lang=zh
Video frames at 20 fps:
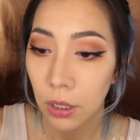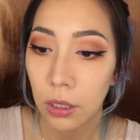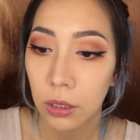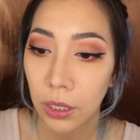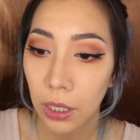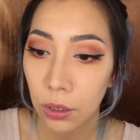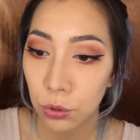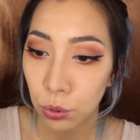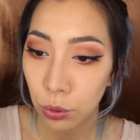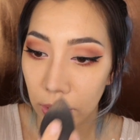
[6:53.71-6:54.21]

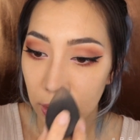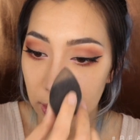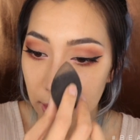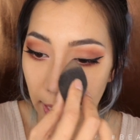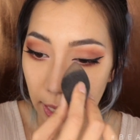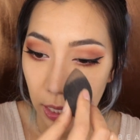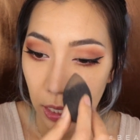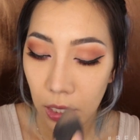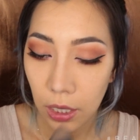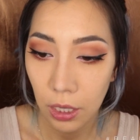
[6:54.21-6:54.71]
那就会
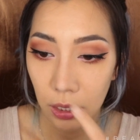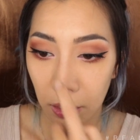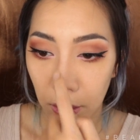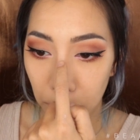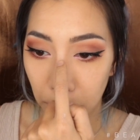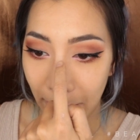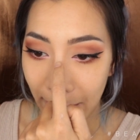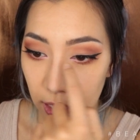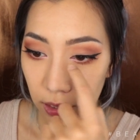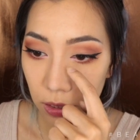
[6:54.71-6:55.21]
在呃
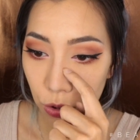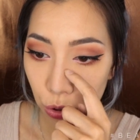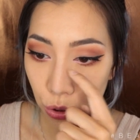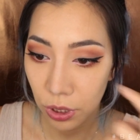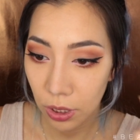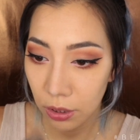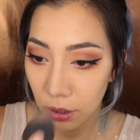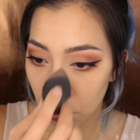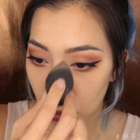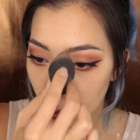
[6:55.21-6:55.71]
白的跟
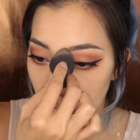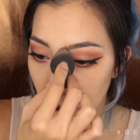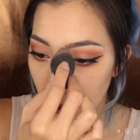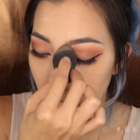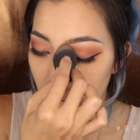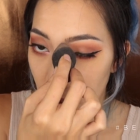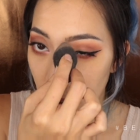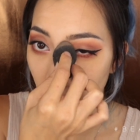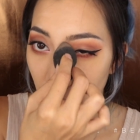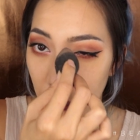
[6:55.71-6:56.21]
深的中间
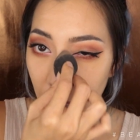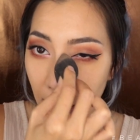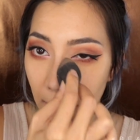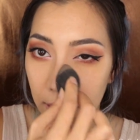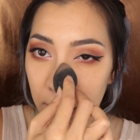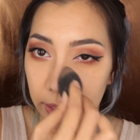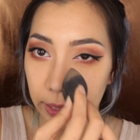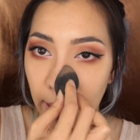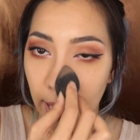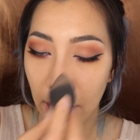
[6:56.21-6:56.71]
呢稍微的
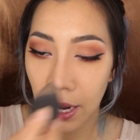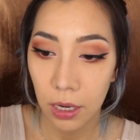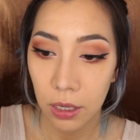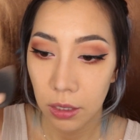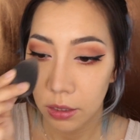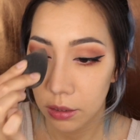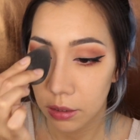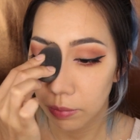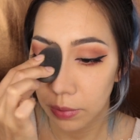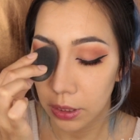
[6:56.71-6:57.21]
按压，
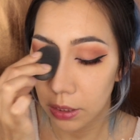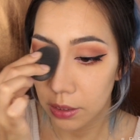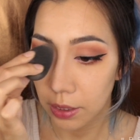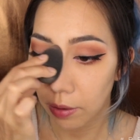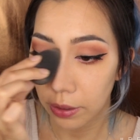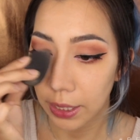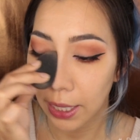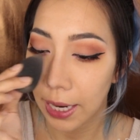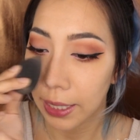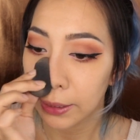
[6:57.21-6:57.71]
这边
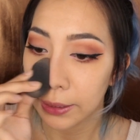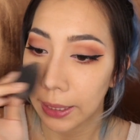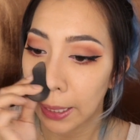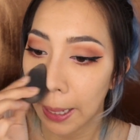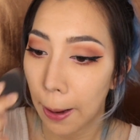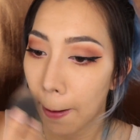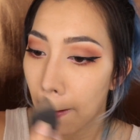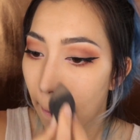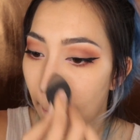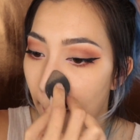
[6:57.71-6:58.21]
稍微的按压，